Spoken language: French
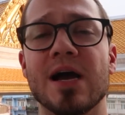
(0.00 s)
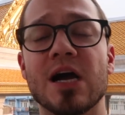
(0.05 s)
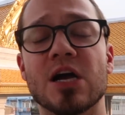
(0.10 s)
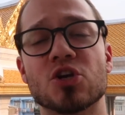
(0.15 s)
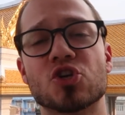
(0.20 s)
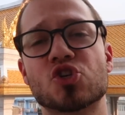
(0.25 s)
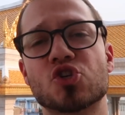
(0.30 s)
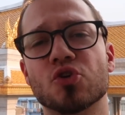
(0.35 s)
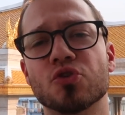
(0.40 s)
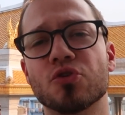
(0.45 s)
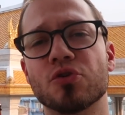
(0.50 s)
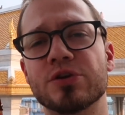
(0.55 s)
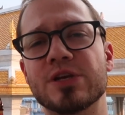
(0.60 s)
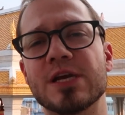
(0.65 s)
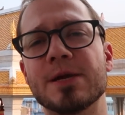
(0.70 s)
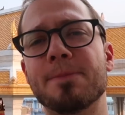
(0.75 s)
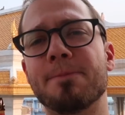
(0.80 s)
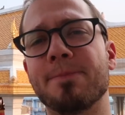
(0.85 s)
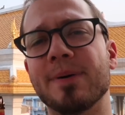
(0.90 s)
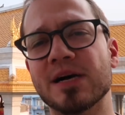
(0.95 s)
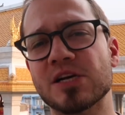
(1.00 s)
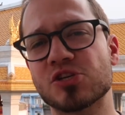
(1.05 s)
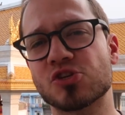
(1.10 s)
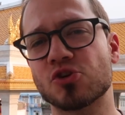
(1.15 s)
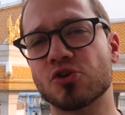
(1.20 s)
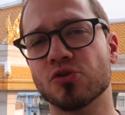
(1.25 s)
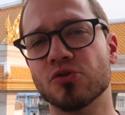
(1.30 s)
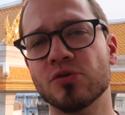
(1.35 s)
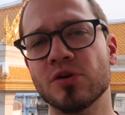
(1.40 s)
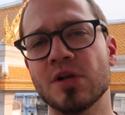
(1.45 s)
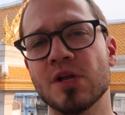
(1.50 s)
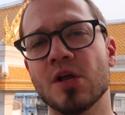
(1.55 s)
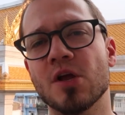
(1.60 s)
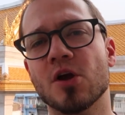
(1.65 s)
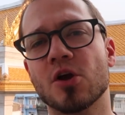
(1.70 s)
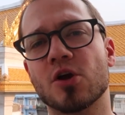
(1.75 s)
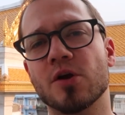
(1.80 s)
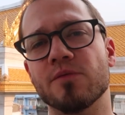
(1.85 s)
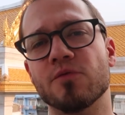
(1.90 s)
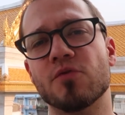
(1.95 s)
Un chaudronnier parce que,
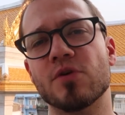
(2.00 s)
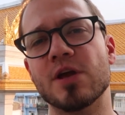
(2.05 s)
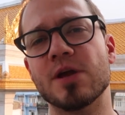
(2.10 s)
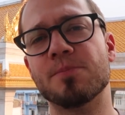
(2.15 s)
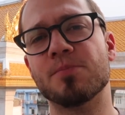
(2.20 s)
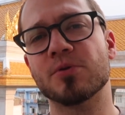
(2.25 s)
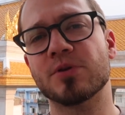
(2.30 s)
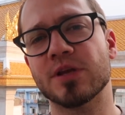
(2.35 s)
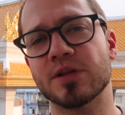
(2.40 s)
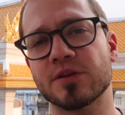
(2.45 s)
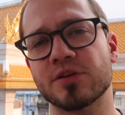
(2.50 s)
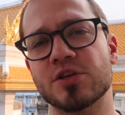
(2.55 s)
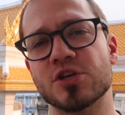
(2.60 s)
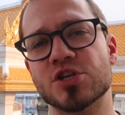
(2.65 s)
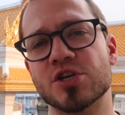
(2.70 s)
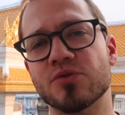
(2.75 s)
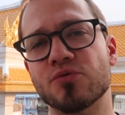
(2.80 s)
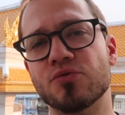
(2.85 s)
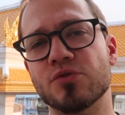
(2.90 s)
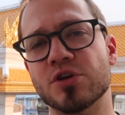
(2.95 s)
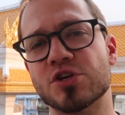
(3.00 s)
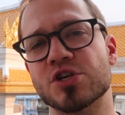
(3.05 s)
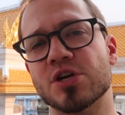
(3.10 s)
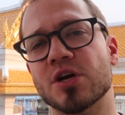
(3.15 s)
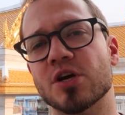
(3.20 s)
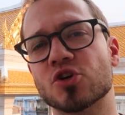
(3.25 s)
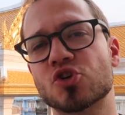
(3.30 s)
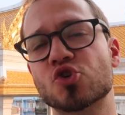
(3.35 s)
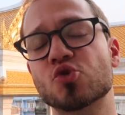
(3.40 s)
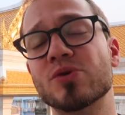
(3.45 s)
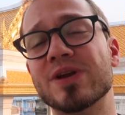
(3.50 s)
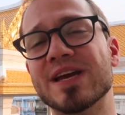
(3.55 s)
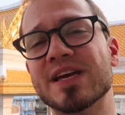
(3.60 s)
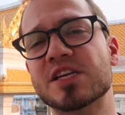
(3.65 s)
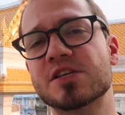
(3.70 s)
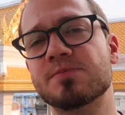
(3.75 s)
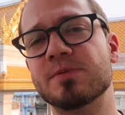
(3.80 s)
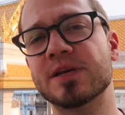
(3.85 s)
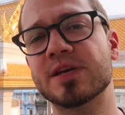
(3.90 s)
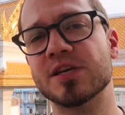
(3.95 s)
comme vous l'avez peut-être déjà vu et j'ai un chouïa
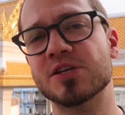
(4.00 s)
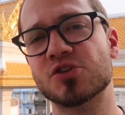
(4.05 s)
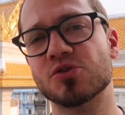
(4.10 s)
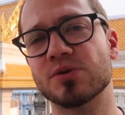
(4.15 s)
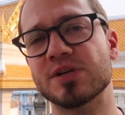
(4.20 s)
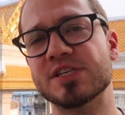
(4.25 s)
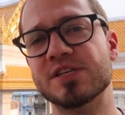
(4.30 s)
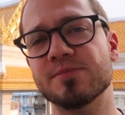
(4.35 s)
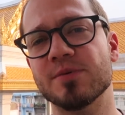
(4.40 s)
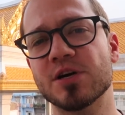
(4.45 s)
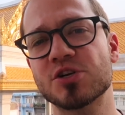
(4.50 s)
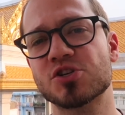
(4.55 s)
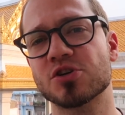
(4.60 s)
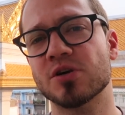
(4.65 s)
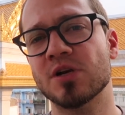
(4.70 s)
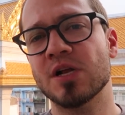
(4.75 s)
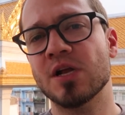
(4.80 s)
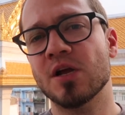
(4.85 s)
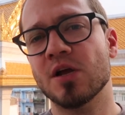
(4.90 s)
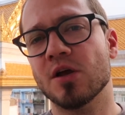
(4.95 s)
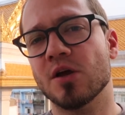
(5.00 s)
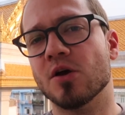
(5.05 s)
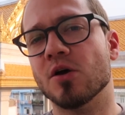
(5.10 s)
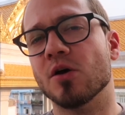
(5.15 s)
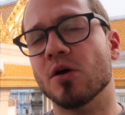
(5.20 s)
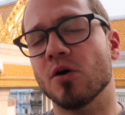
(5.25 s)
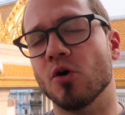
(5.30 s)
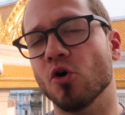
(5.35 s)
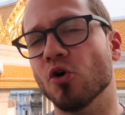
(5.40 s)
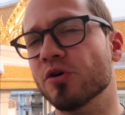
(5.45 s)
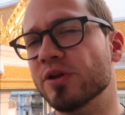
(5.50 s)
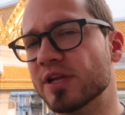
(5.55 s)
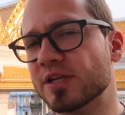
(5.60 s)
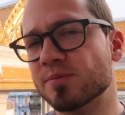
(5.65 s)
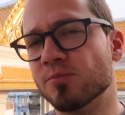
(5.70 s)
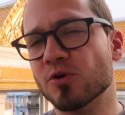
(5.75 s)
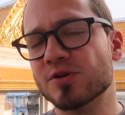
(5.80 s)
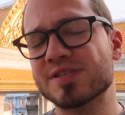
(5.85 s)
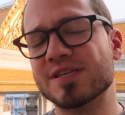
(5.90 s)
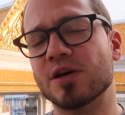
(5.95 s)
expliqué sur les images,
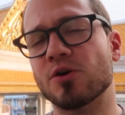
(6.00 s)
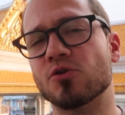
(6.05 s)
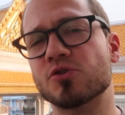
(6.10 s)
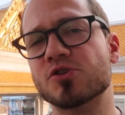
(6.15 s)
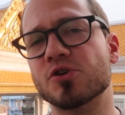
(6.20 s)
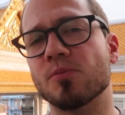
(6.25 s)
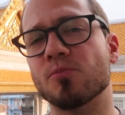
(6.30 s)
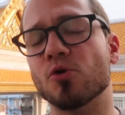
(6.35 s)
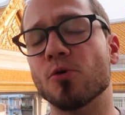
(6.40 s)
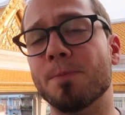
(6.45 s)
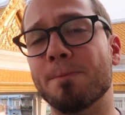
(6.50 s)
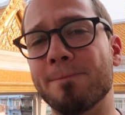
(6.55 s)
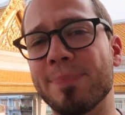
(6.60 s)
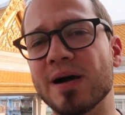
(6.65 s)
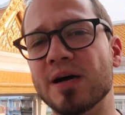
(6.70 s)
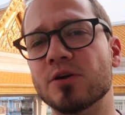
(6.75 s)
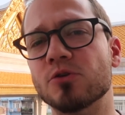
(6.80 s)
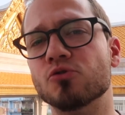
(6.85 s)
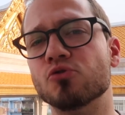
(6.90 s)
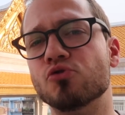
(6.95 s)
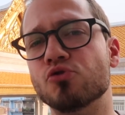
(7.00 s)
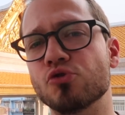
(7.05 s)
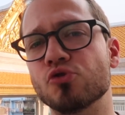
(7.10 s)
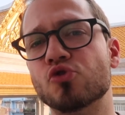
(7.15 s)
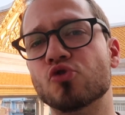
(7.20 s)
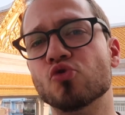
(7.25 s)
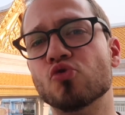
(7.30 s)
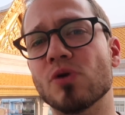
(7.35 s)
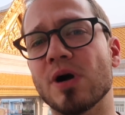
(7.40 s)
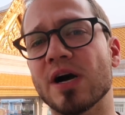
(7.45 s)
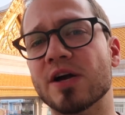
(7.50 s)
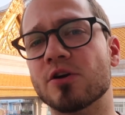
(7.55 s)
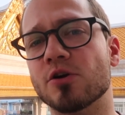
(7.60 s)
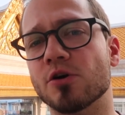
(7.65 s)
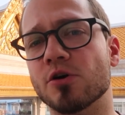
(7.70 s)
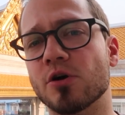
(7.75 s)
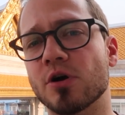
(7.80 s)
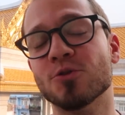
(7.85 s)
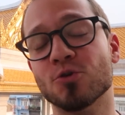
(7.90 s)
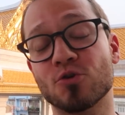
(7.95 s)
honnêtement ça ressemble pas du tout à de l'or.